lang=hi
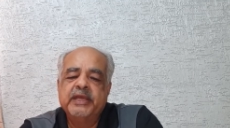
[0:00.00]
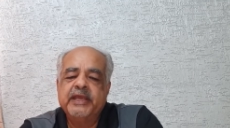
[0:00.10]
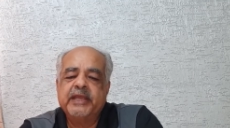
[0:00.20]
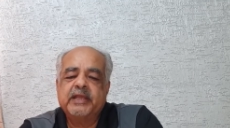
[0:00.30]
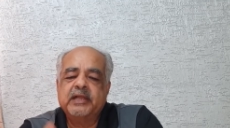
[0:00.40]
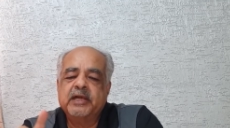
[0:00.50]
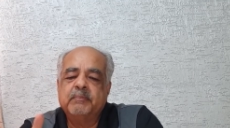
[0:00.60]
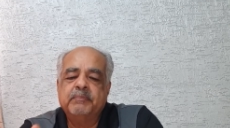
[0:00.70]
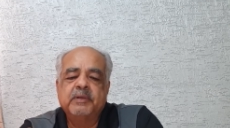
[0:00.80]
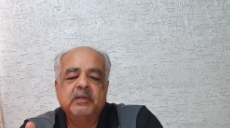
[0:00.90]
एक
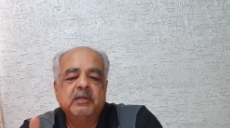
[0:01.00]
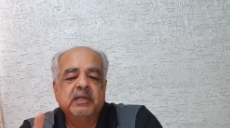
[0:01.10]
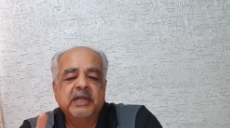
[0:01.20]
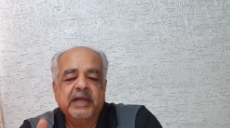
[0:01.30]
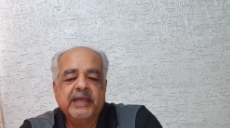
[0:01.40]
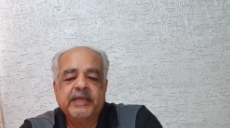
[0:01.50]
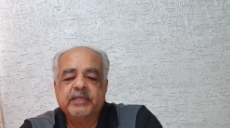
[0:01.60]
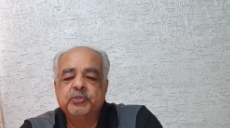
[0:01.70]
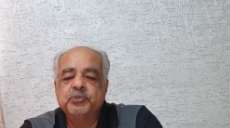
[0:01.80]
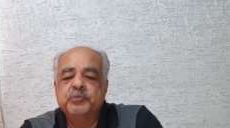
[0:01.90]
कप गाय के
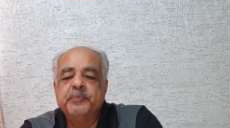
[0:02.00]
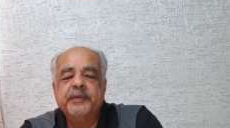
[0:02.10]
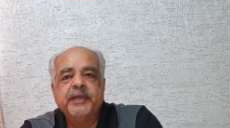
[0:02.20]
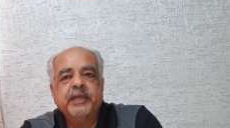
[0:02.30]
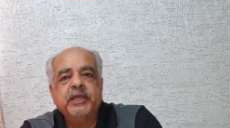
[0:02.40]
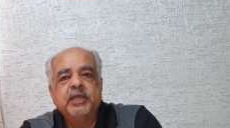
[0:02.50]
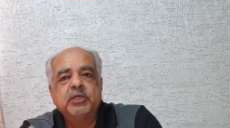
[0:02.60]
दूध में